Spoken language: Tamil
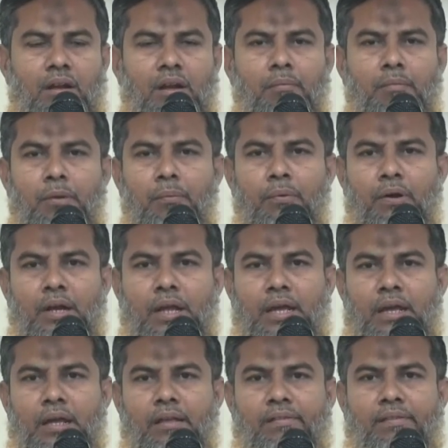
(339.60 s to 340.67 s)
நம்மை போன்ற
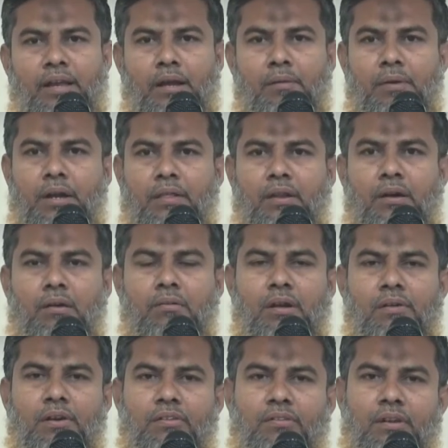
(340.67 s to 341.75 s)
சக மனிதர்களும்
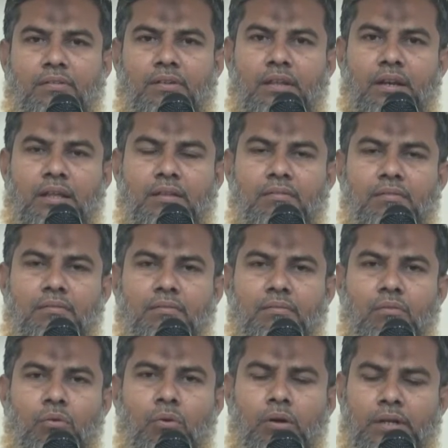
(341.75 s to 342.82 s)
கவலை செல்வதில்லை
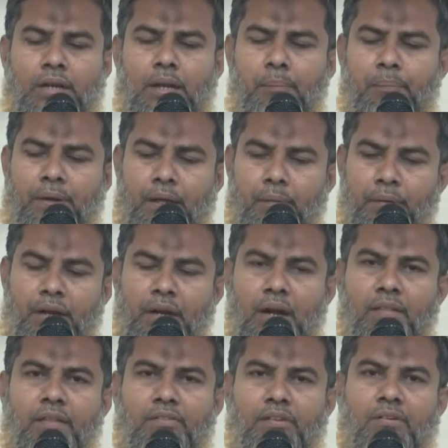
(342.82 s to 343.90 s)
ரோட்டிலே பல பேர்
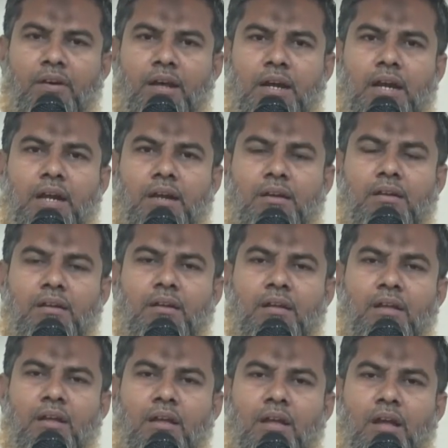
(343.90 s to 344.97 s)
நடந்து செல்வார்கள்
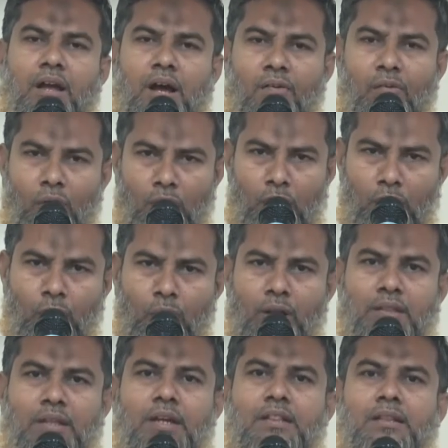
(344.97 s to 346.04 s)
அவரோடு கூட
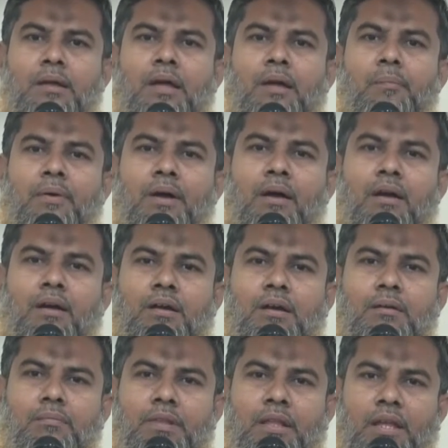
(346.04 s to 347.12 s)
தான் அந்த பா
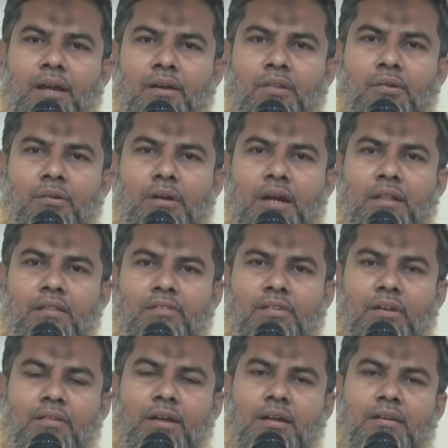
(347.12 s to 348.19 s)
கண் தெரியாதவர் நடந்து
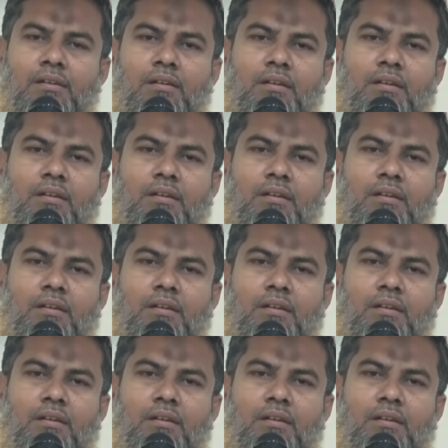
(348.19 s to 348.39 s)
செல்வார்